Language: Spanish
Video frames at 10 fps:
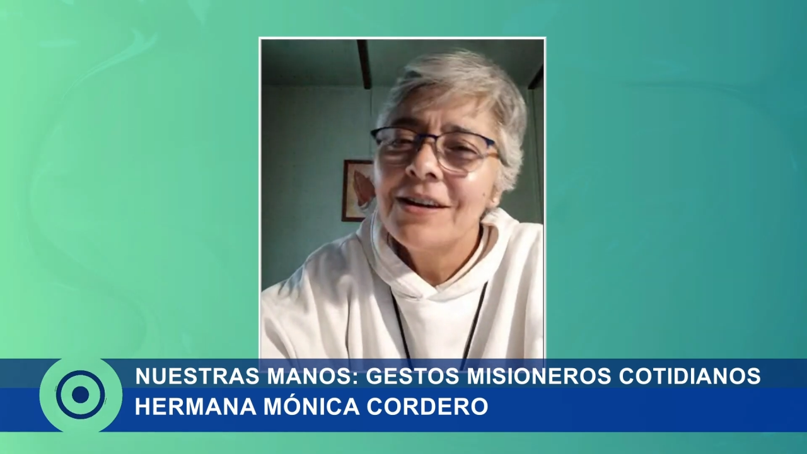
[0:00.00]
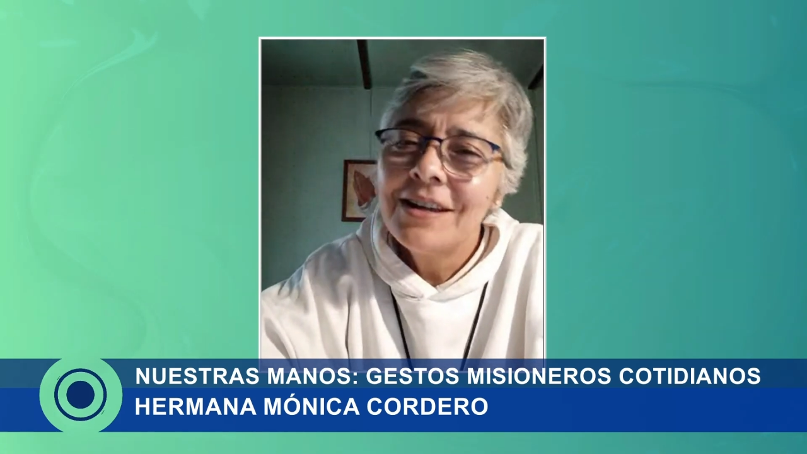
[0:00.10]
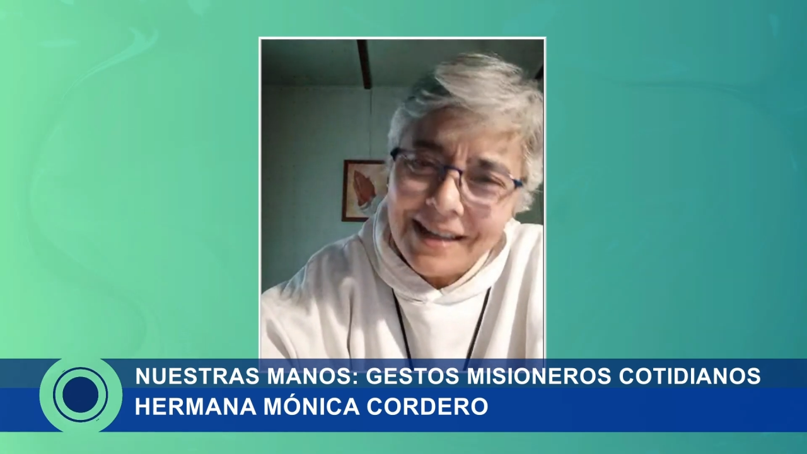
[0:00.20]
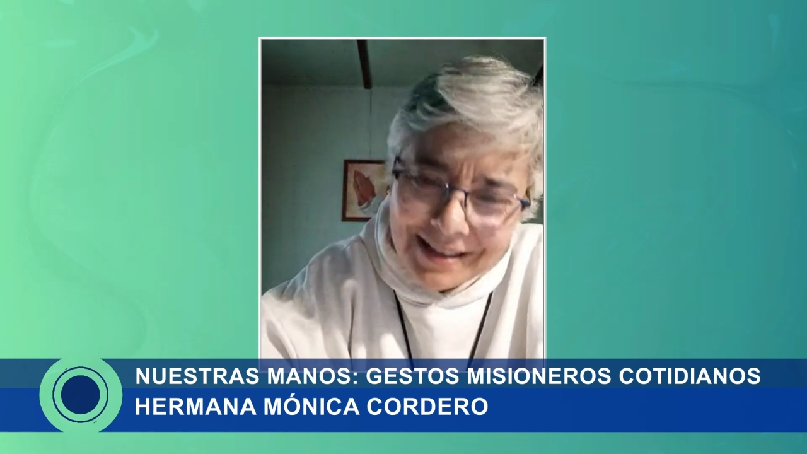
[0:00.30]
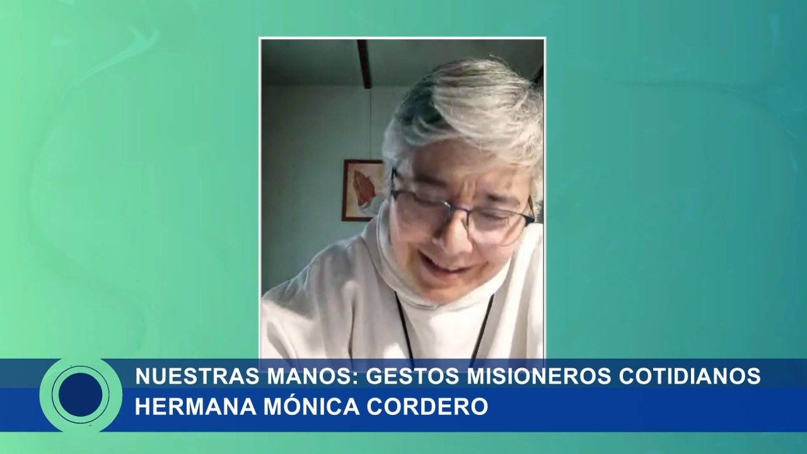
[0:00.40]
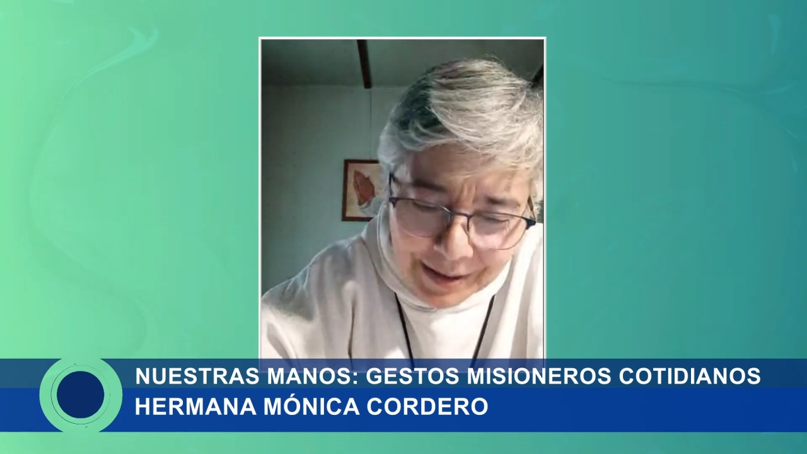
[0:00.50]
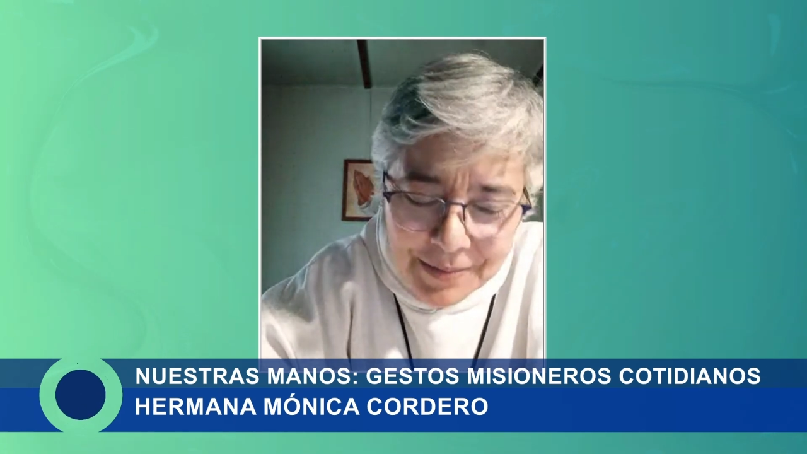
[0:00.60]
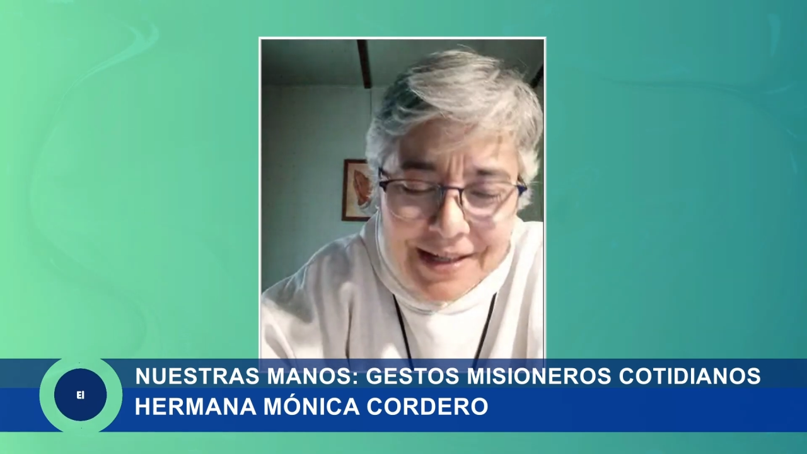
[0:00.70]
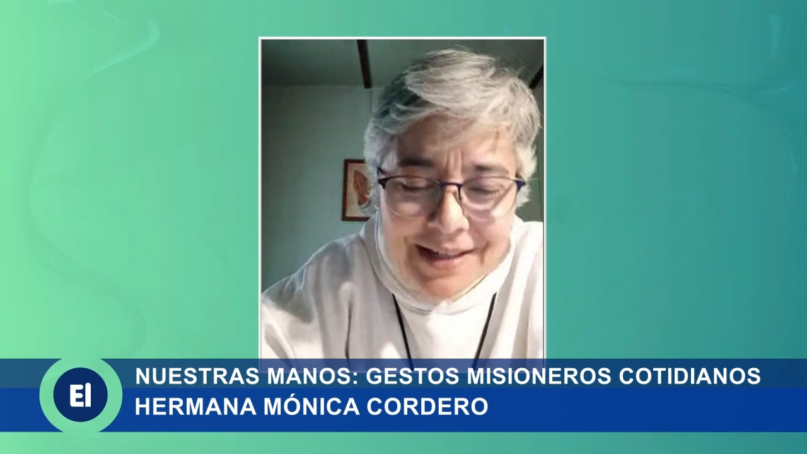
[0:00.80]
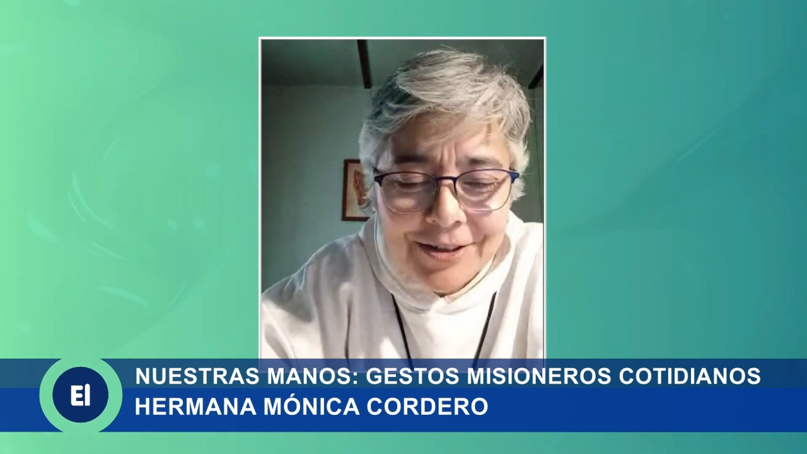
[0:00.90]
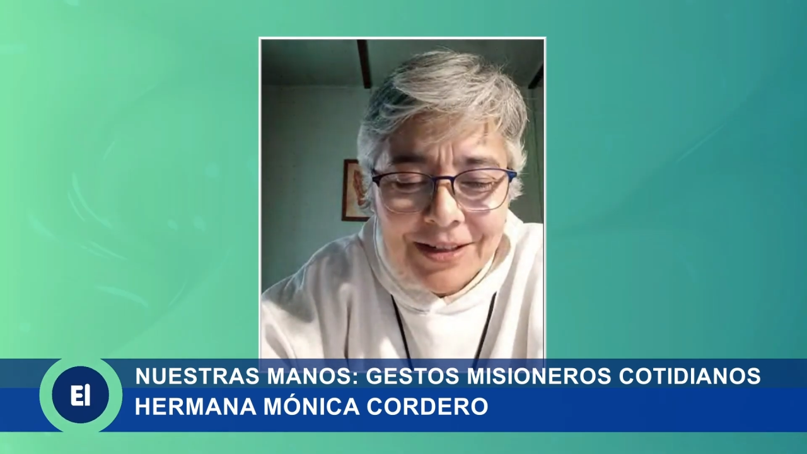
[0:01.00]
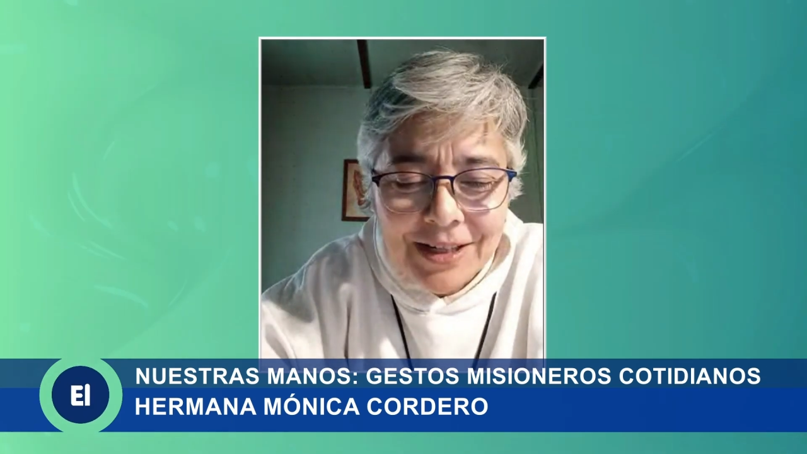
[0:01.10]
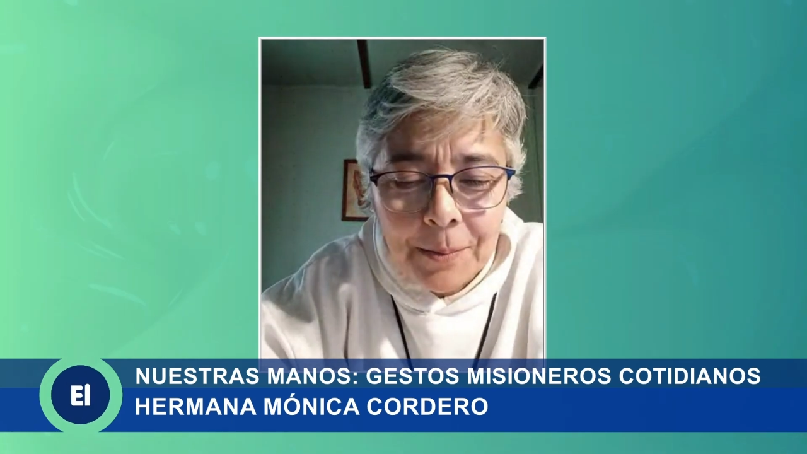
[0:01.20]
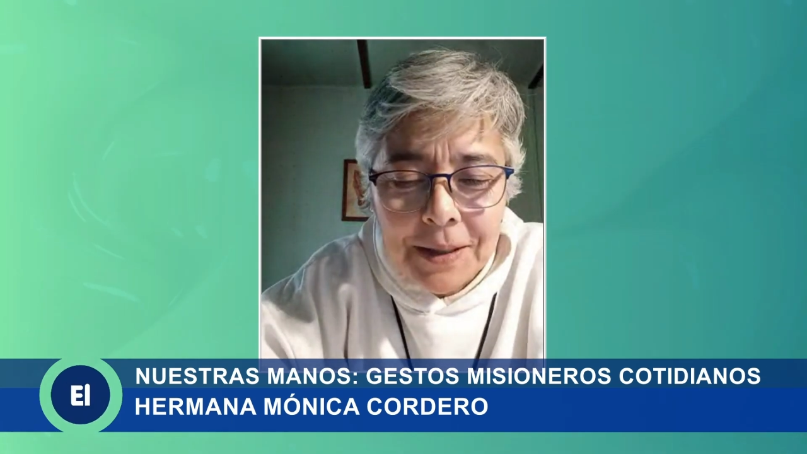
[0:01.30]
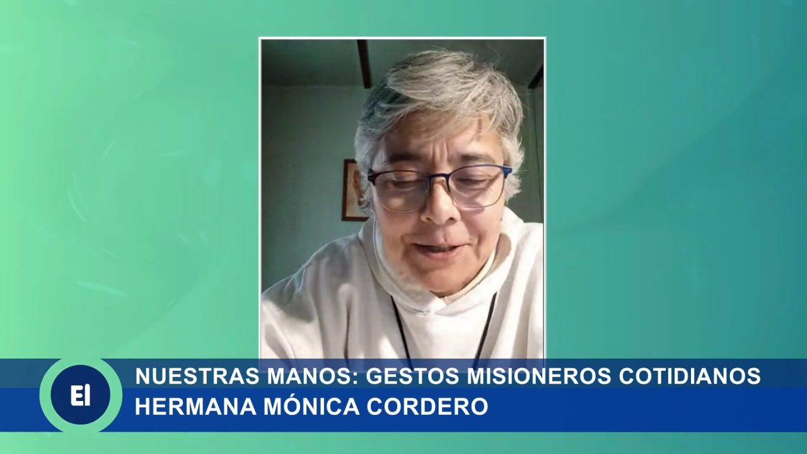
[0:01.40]
y también con las
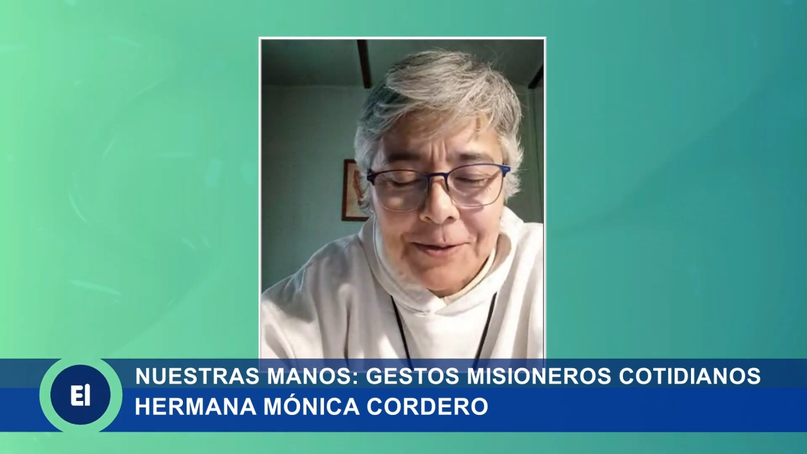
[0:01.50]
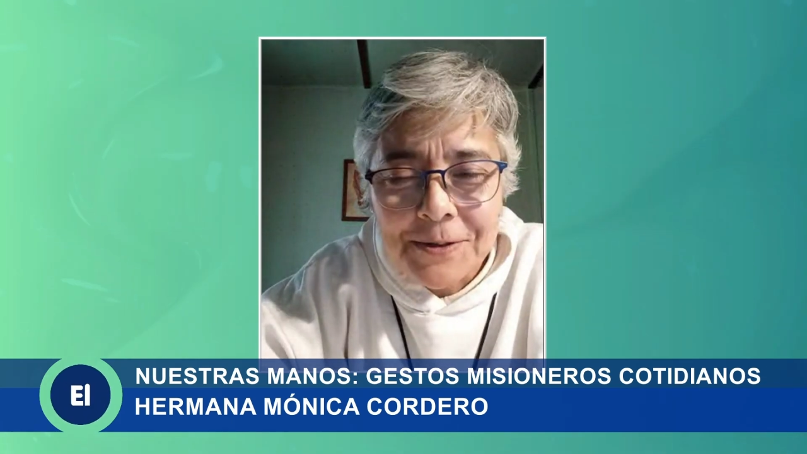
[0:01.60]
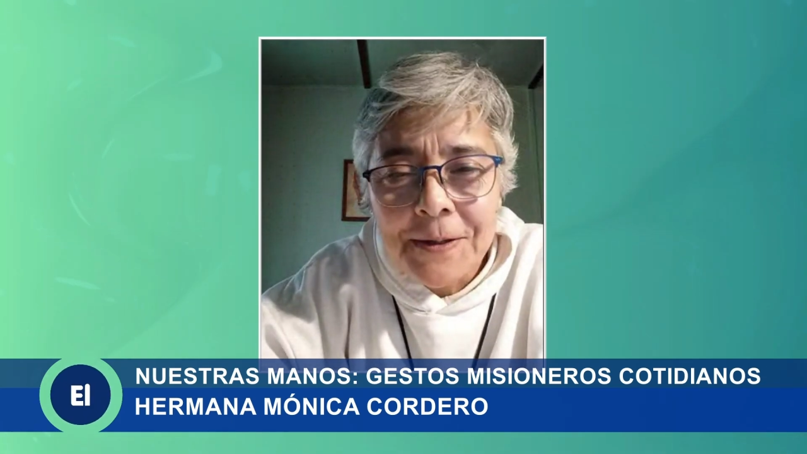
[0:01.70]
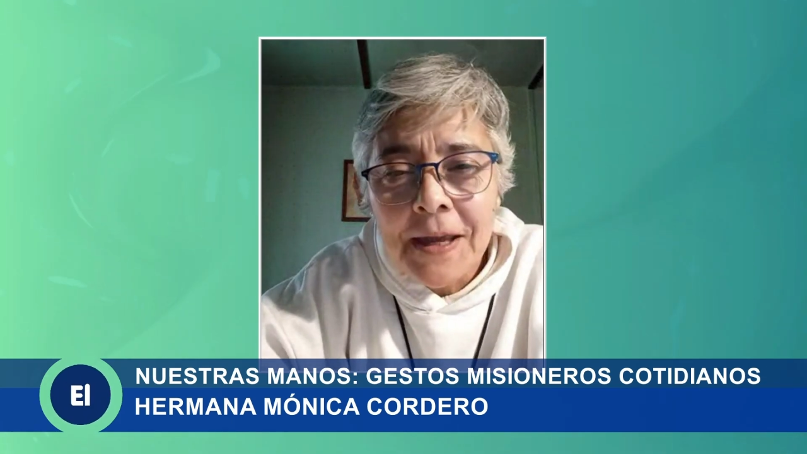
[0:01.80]
manos.